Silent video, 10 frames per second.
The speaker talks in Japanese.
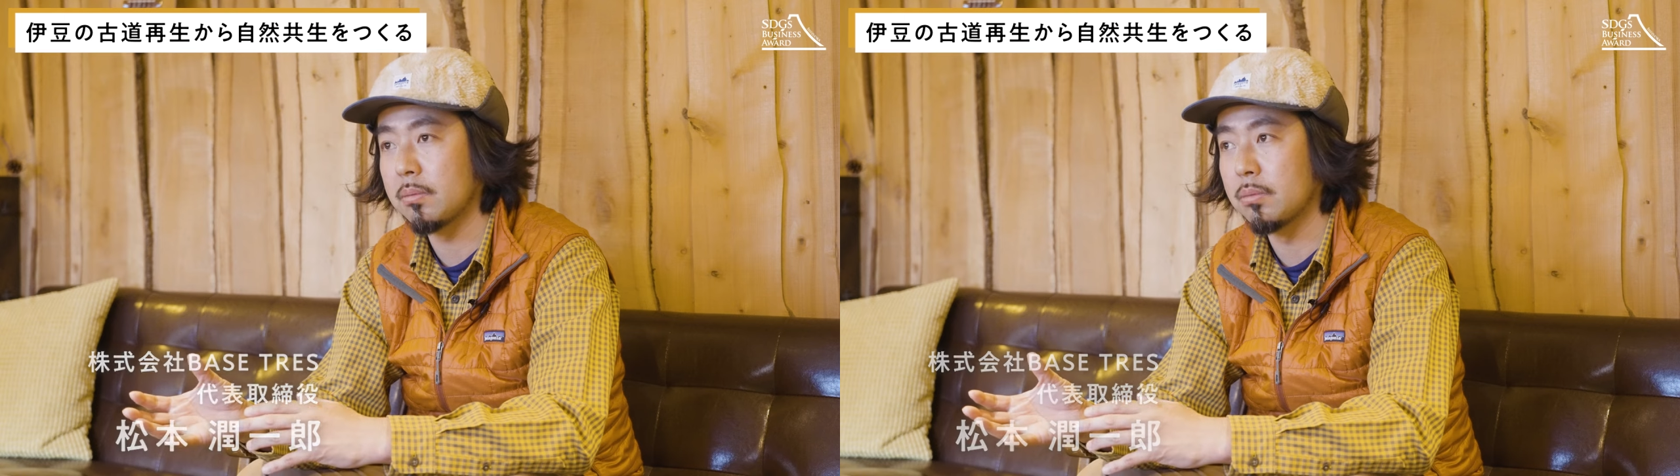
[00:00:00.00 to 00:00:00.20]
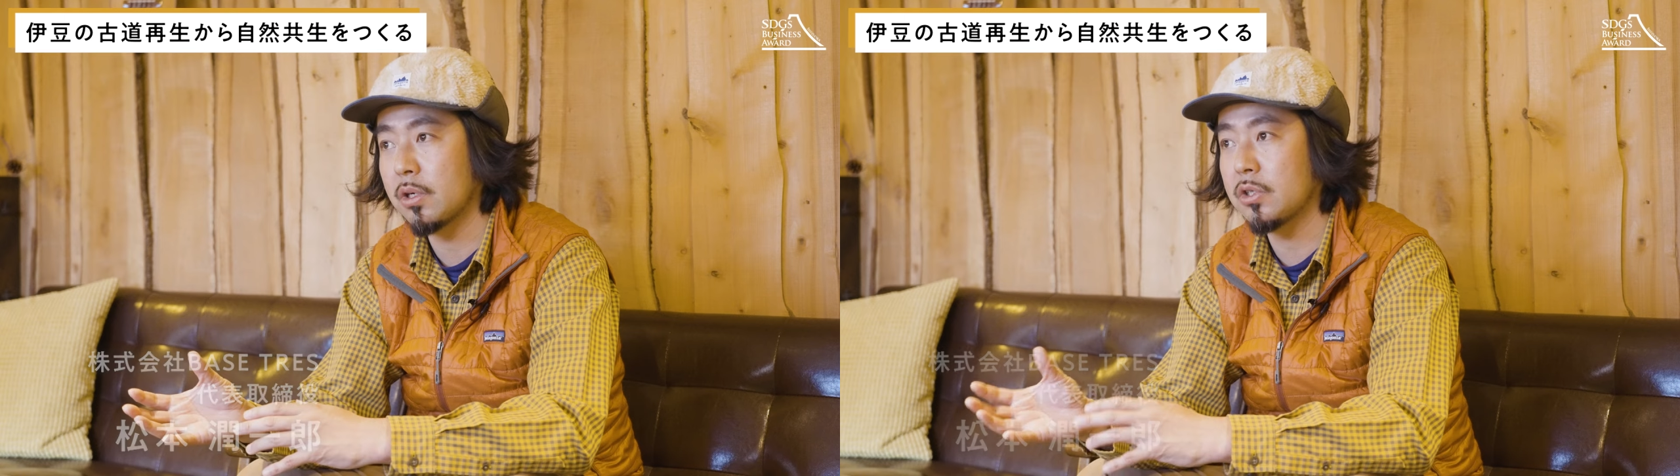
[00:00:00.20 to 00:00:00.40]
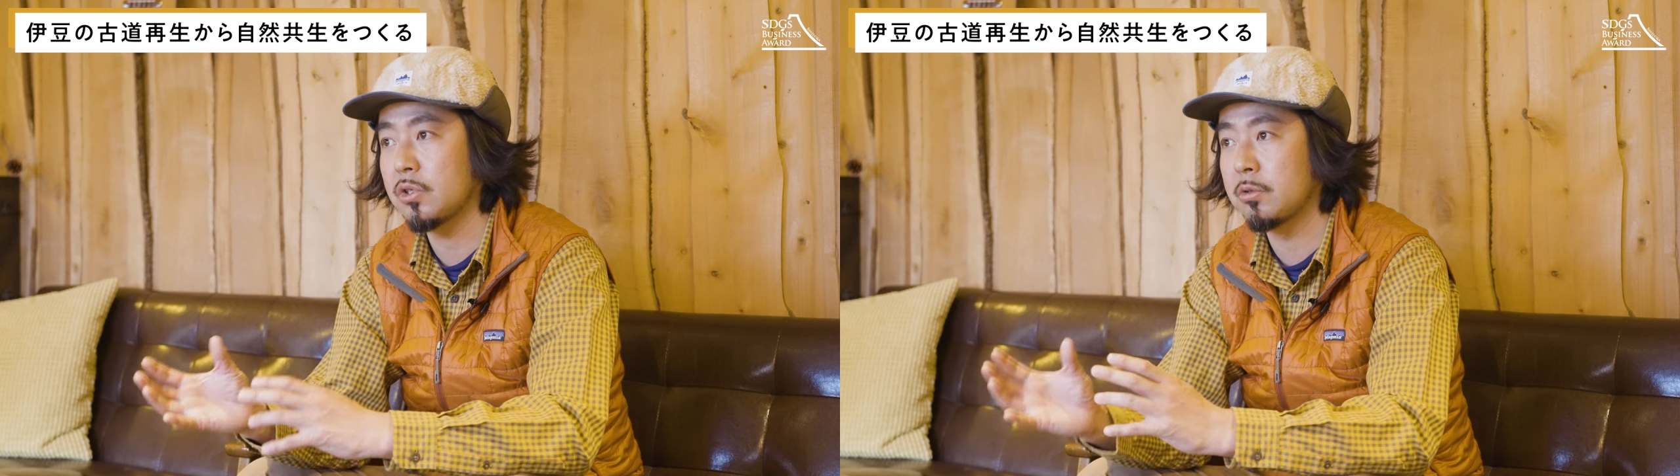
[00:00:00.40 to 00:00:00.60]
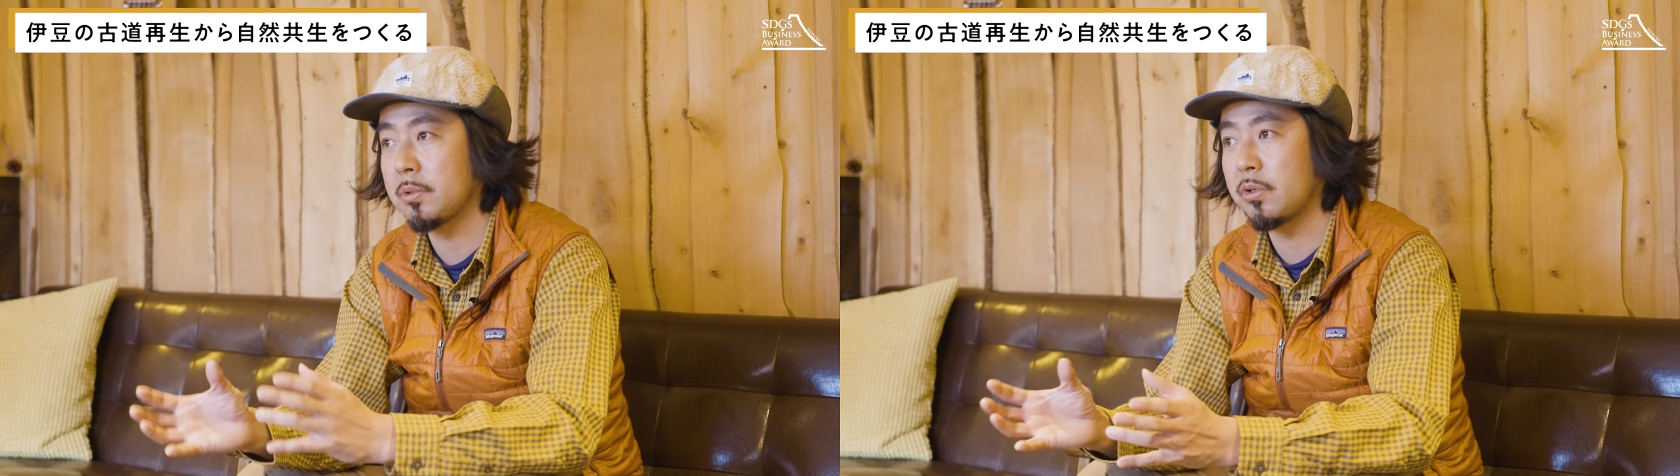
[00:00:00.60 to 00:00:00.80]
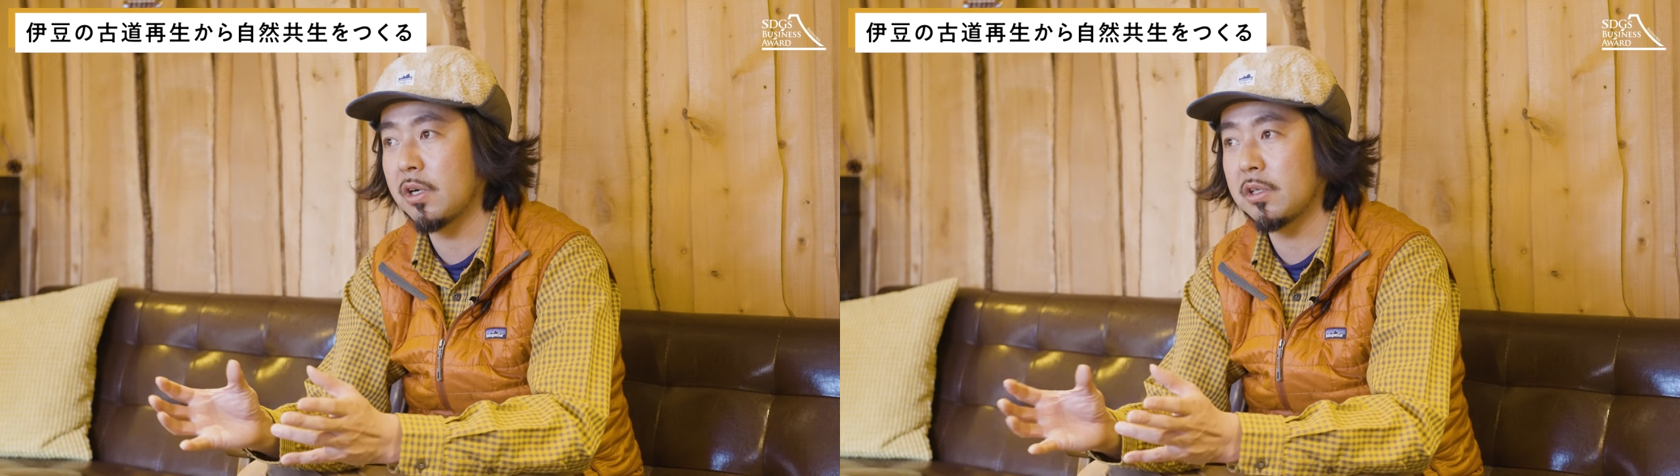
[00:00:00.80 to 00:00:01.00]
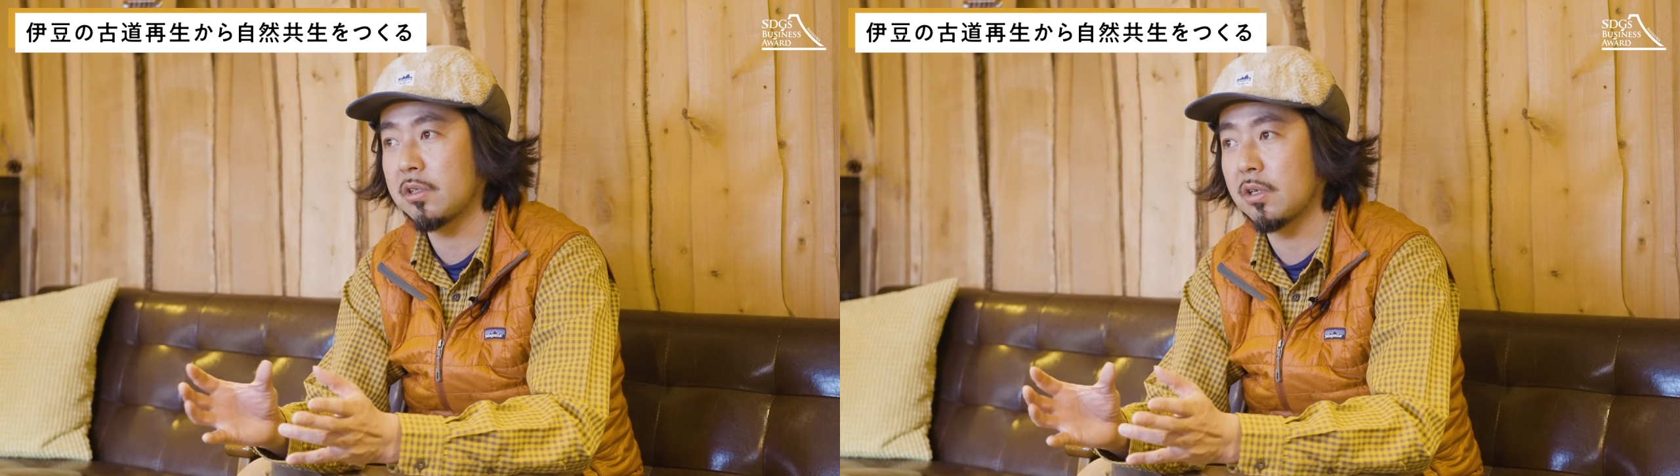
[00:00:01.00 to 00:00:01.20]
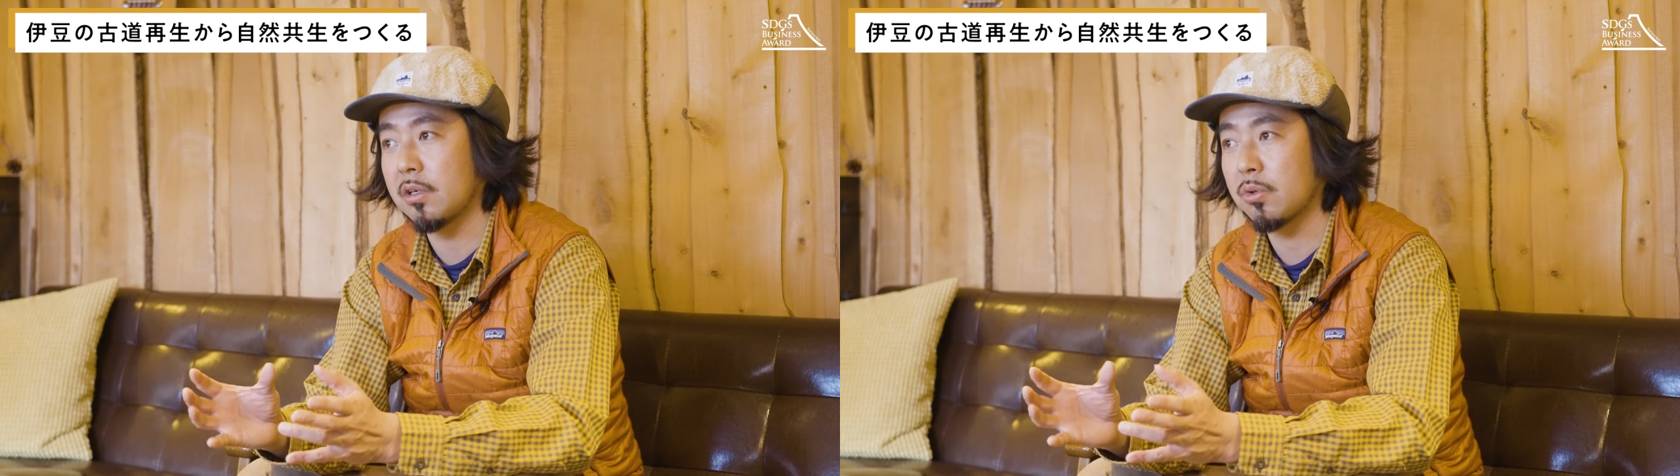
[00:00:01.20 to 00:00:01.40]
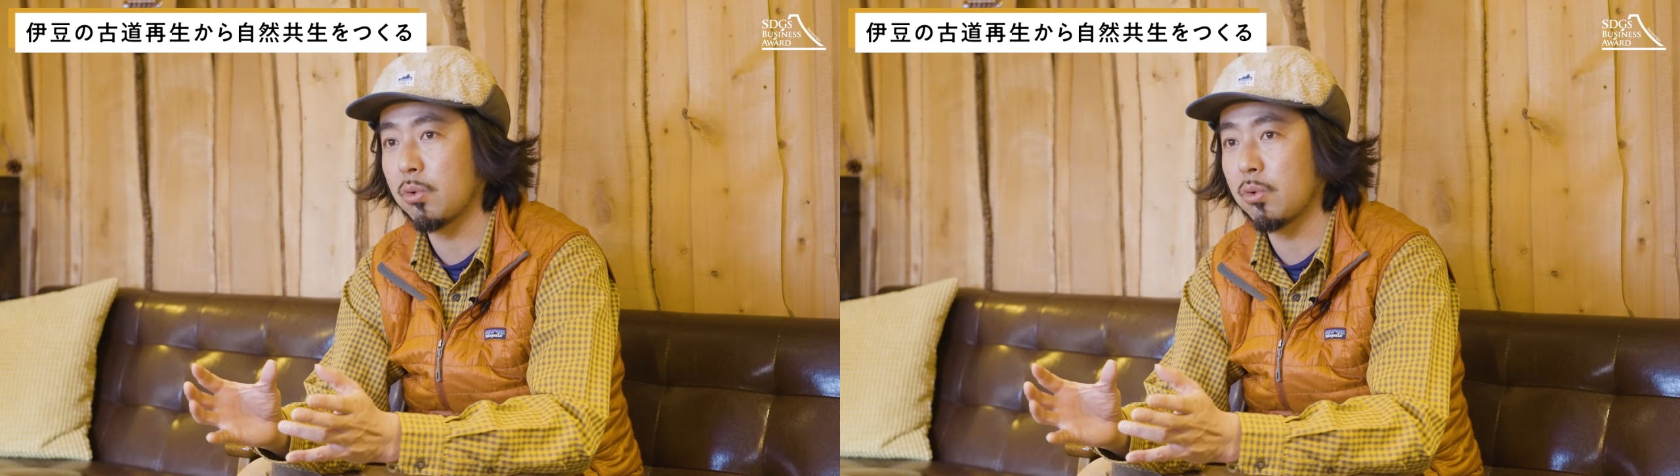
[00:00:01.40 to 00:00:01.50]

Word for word: 昔炭を焼いてた